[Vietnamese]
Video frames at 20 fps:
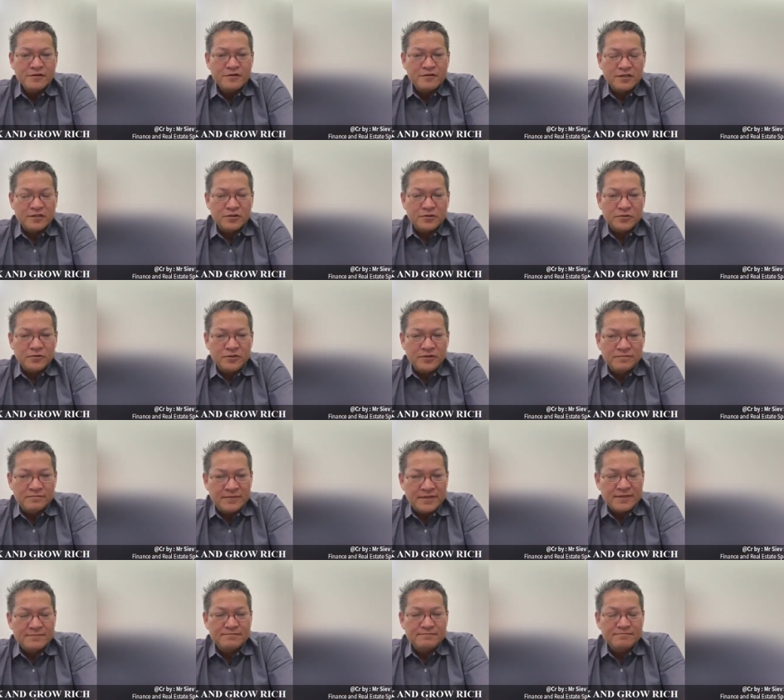cất tụi lì
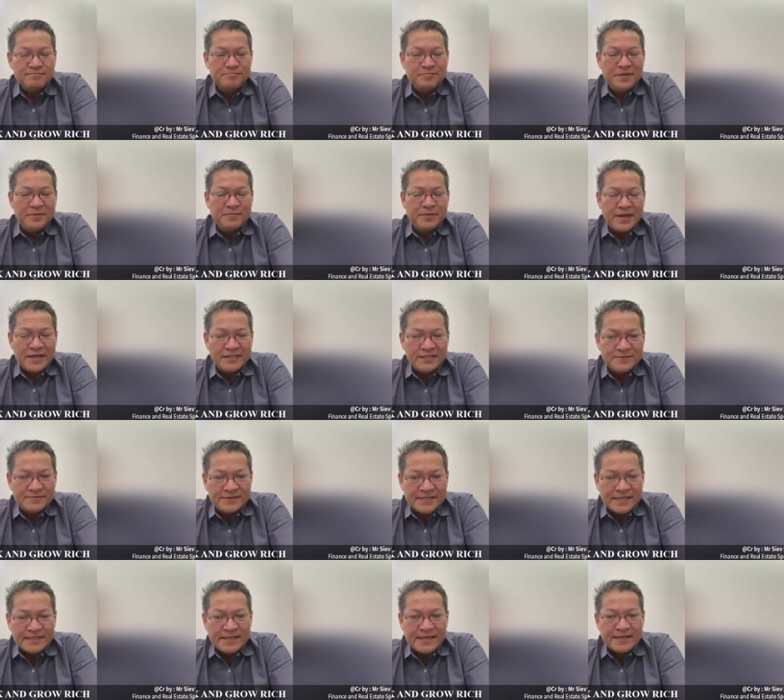mất bị bẹt chìm
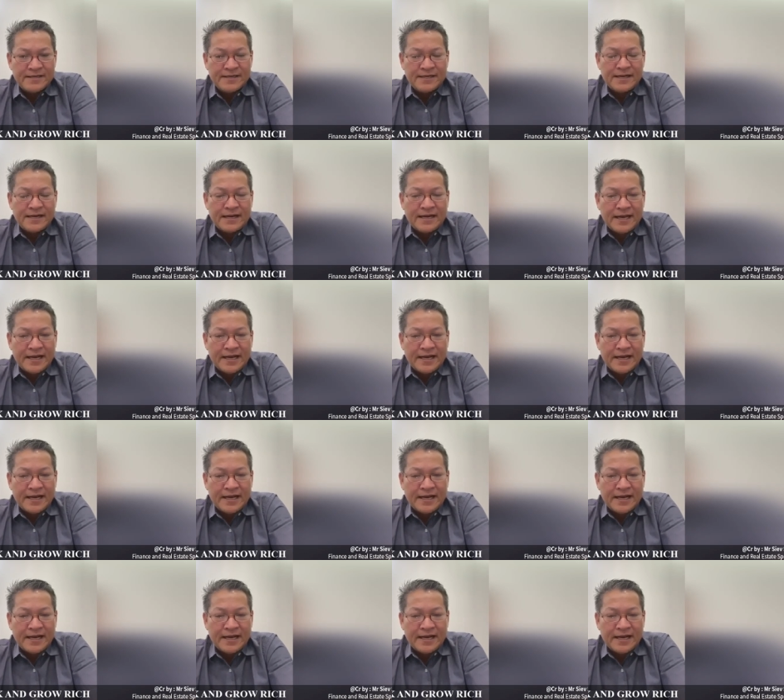chặt thả cất